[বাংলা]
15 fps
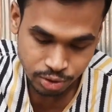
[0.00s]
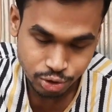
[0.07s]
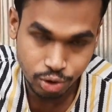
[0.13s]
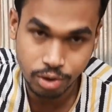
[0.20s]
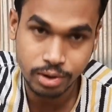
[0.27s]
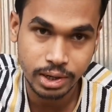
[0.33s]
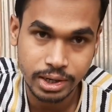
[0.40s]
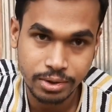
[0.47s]

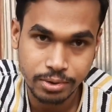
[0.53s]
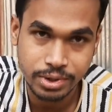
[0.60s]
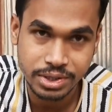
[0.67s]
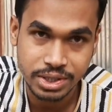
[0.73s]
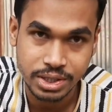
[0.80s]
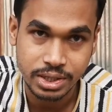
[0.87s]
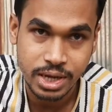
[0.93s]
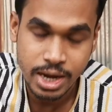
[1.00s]
সকালে
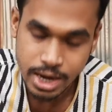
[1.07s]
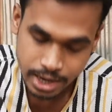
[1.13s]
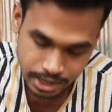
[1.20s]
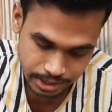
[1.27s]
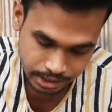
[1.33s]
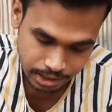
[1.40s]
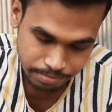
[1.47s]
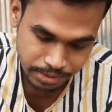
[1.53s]
করেছি
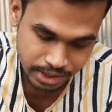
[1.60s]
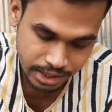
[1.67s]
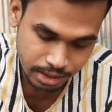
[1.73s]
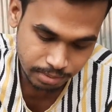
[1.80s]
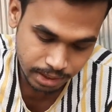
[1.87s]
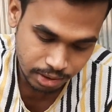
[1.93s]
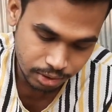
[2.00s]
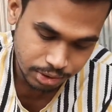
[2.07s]
এটাকে
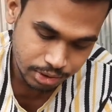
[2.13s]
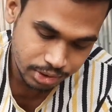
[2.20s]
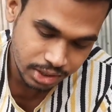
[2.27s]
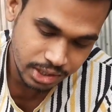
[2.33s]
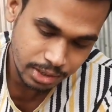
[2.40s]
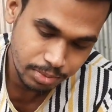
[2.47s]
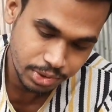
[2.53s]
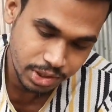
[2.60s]
বিকেলবেলা হইতে হইতে
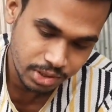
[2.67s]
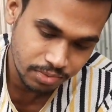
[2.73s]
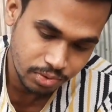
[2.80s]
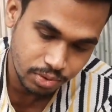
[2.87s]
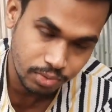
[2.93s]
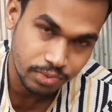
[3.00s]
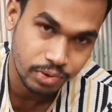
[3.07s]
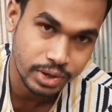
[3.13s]
দেখবো যেটা
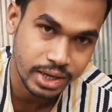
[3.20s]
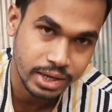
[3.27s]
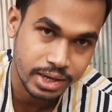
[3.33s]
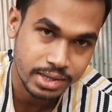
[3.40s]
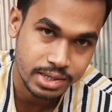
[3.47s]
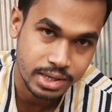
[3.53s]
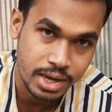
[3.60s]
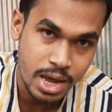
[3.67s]
ফুল ফুকে
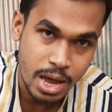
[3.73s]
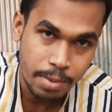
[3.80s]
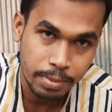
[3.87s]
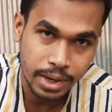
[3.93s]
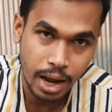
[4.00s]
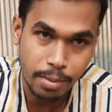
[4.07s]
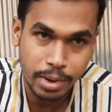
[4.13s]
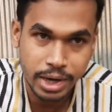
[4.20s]
গেছে
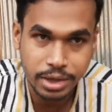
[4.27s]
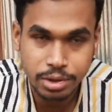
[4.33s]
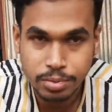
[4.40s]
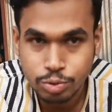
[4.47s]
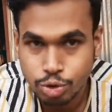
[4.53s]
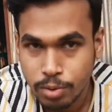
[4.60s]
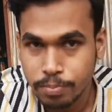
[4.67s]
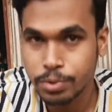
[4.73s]
মানে আমার একদম
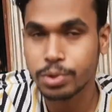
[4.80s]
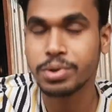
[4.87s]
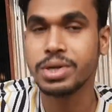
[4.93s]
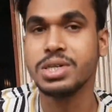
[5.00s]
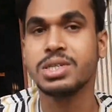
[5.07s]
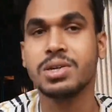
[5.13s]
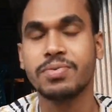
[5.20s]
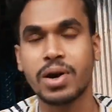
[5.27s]
সম্পূর্ণ
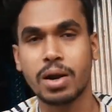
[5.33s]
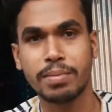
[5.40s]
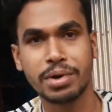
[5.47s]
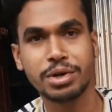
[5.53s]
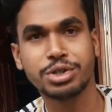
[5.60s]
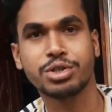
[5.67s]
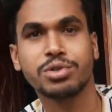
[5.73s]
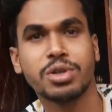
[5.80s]
ইস্ট
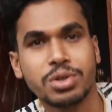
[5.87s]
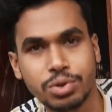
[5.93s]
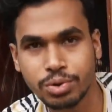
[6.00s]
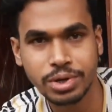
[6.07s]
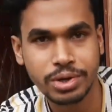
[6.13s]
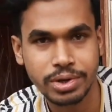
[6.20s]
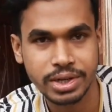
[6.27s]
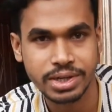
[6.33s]
ফার্মেন্টেশনটা
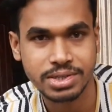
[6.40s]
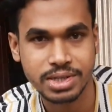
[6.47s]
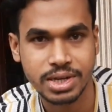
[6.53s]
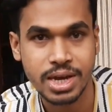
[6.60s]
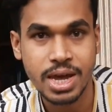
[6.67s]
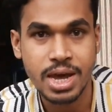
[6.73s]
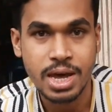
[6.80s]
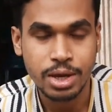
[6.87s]
তৈরি হয়ে গেছে
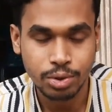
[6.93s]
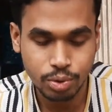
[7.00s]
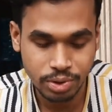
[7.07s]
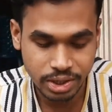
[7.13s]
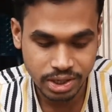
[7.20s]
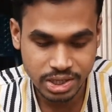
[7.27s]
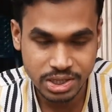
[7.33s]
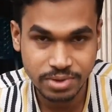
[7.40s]
তো
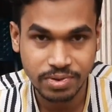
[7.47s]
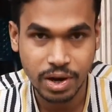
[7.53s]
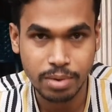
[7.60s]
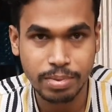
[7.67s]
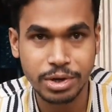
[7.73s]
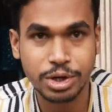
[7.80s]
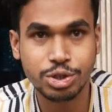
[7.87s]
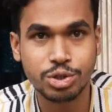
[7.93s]
ইস্ট
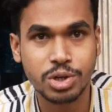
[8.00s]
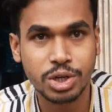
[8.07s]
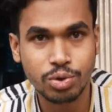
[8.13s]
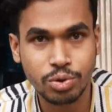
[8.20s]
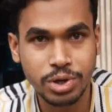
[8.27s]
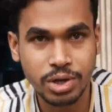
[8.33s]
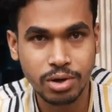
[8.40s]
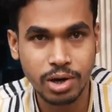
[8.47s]
ফার্মেন্টেশনটা
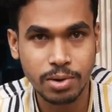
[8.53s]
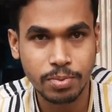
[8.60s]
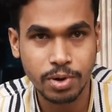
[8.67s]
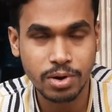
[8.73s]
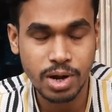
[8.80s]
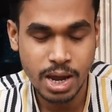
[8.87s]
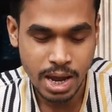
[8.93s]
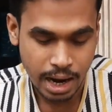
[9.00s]
তৈরি হওয়ার পর
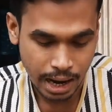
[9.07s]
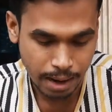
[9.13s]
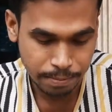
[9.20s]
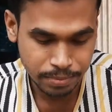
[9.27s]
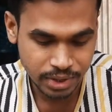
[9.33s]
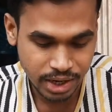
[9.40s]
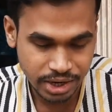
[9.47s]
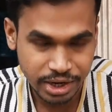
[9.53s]

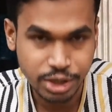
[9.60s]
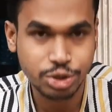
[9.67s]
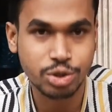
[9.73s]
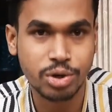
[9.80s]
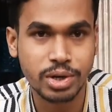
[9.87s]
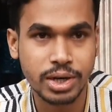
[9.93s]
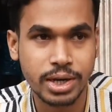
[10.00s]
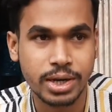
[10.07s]
আপনারা এর
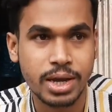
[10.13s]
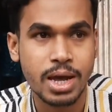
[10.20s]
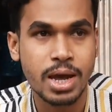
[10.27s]
সঙ্গে